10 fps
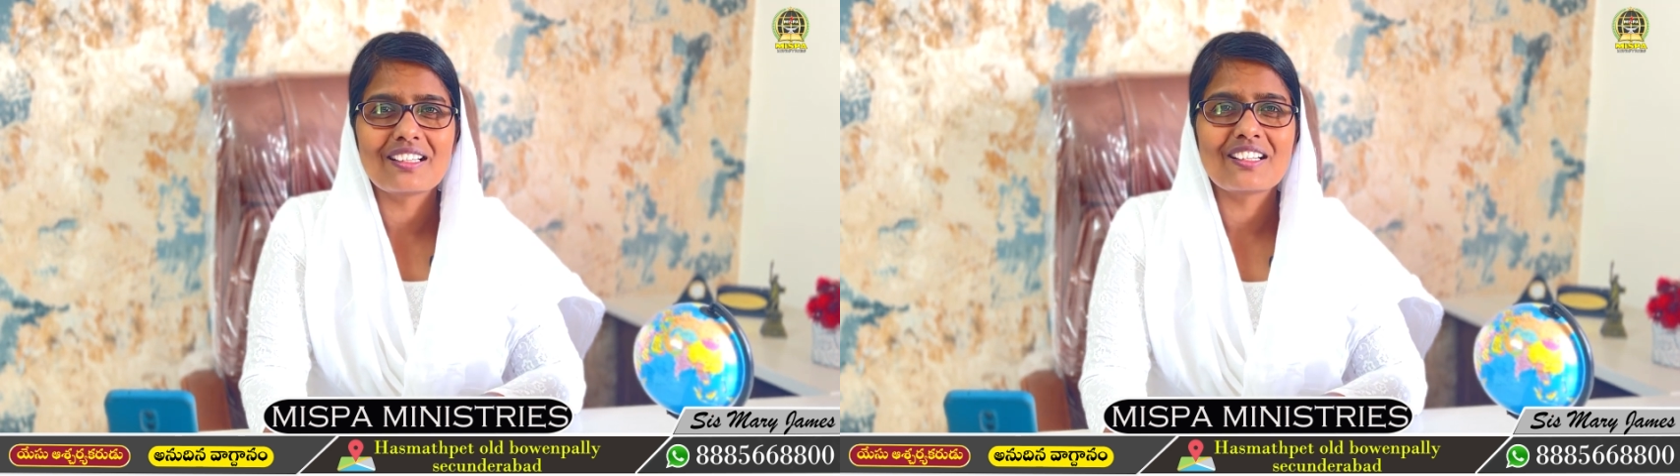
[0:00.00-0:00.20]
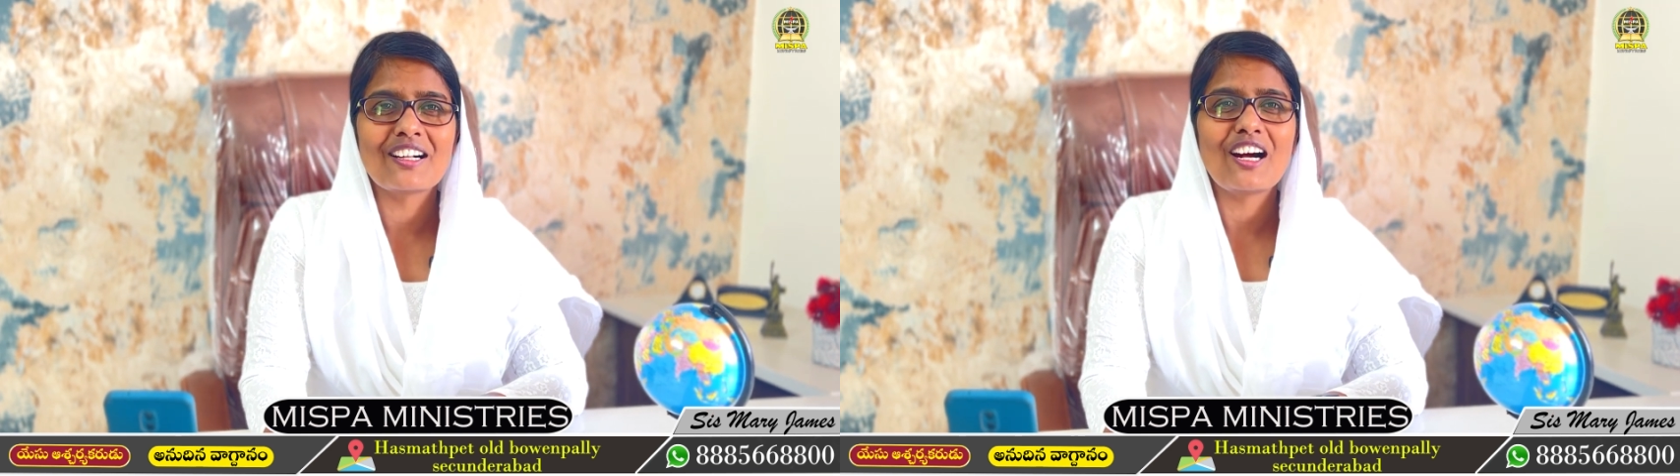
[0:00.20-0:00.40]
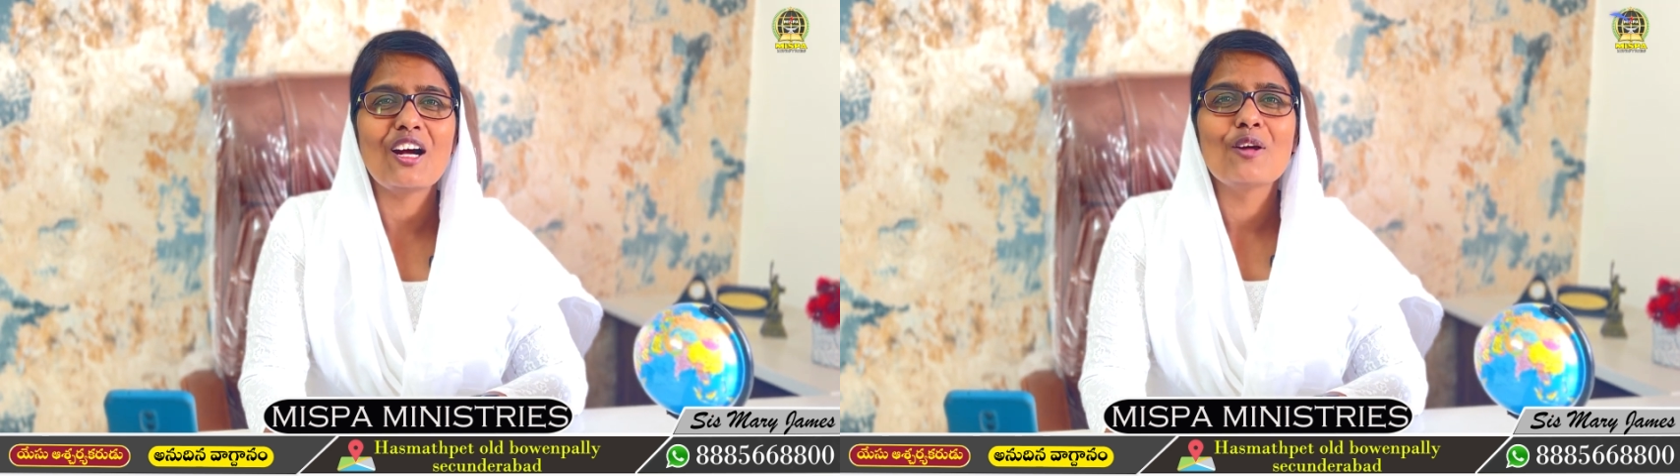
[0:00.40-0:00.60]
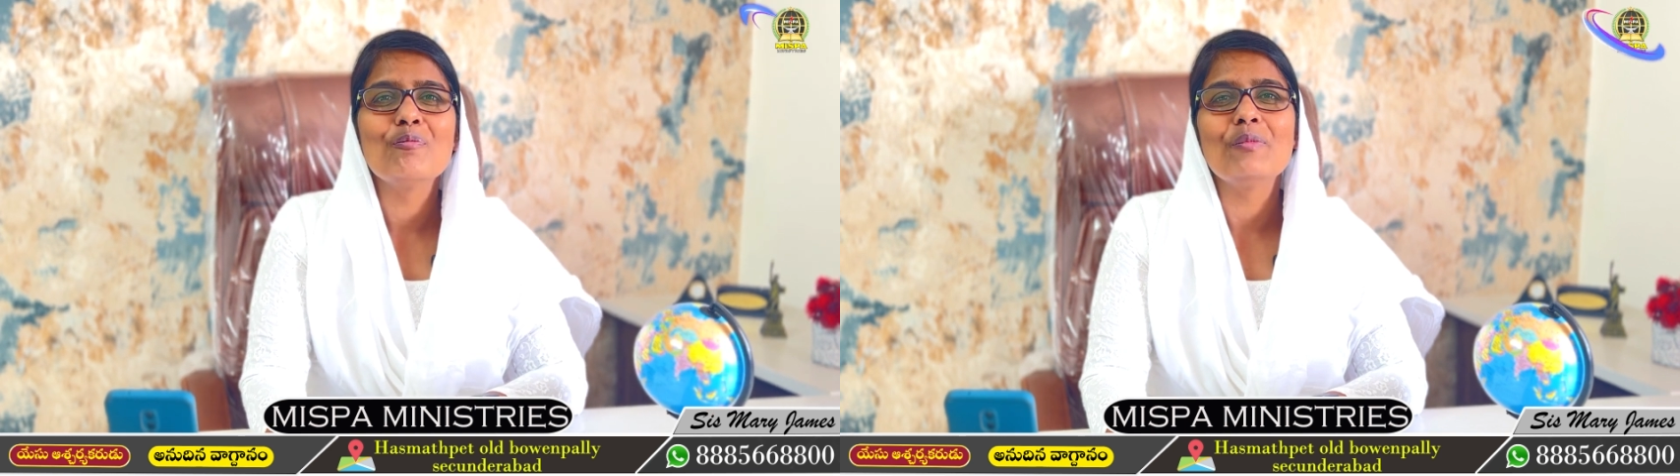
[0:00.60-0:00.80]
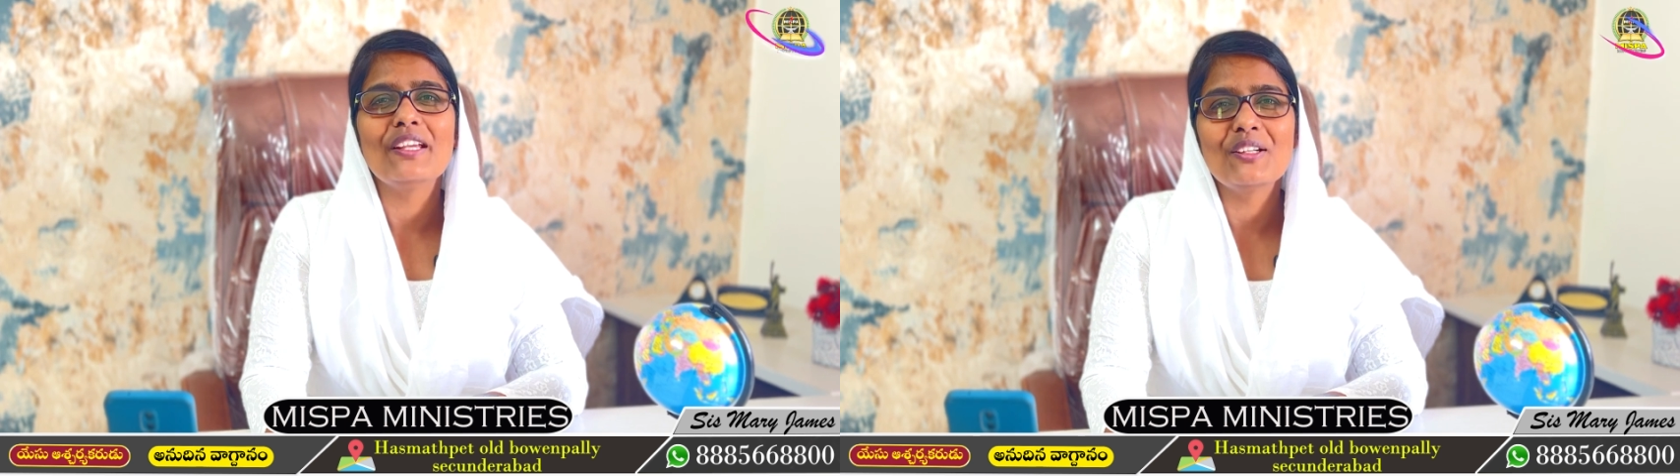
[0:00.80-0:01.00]
గనుక
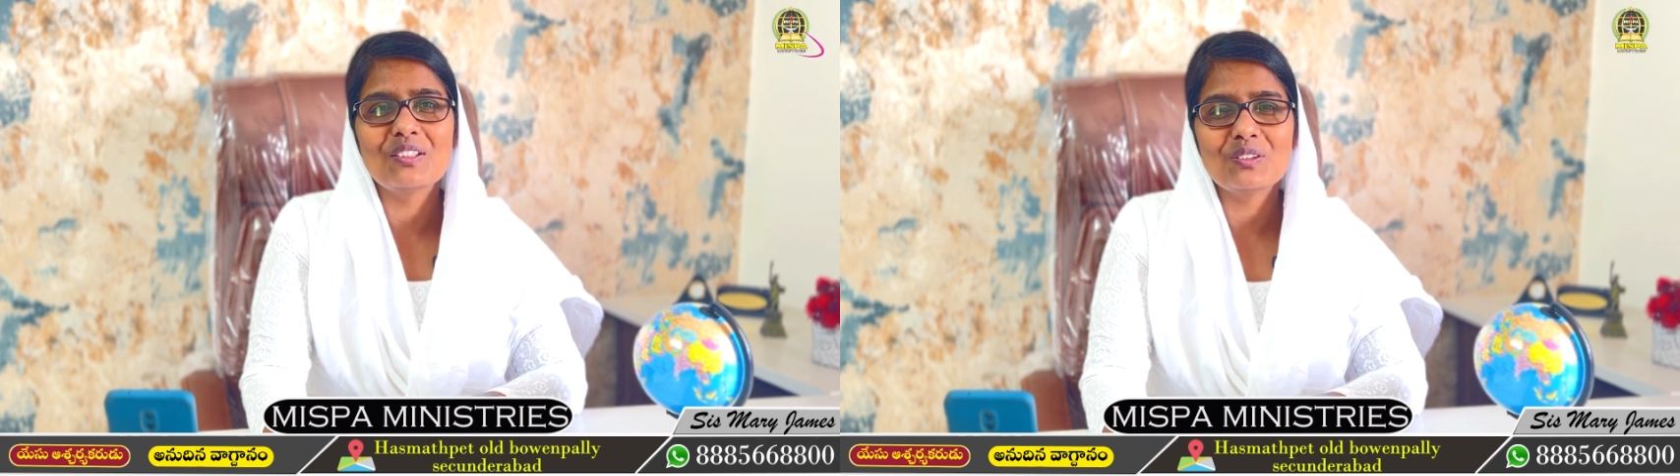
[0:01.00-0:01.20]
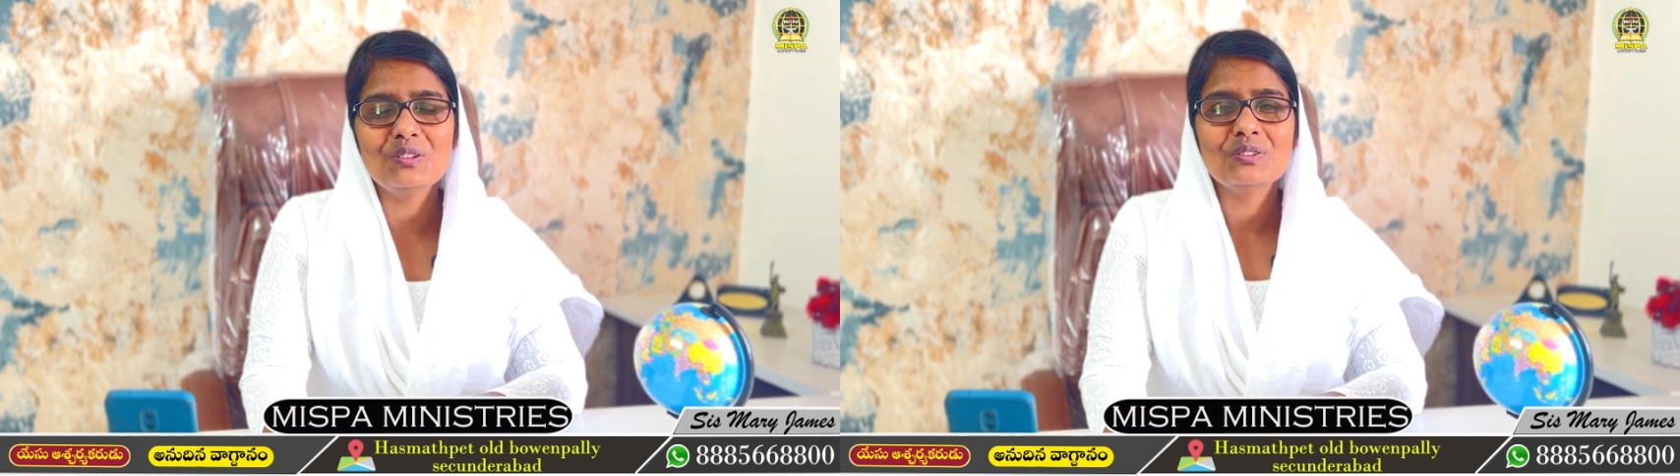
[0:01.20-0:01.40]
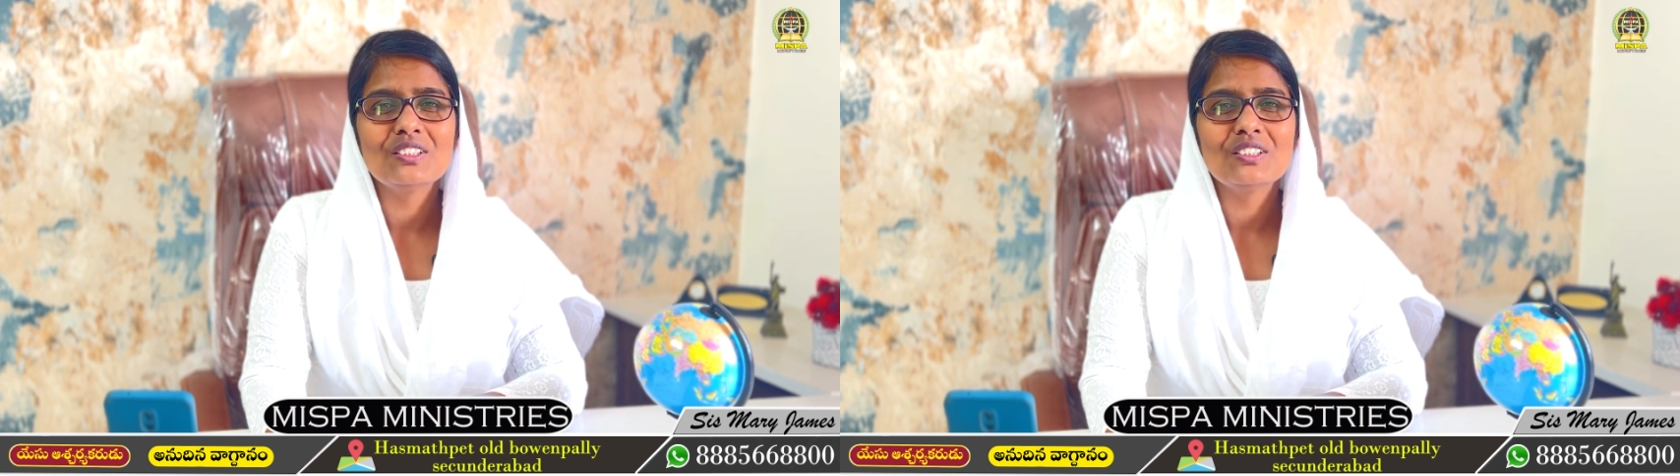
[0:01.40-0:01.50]
మీరును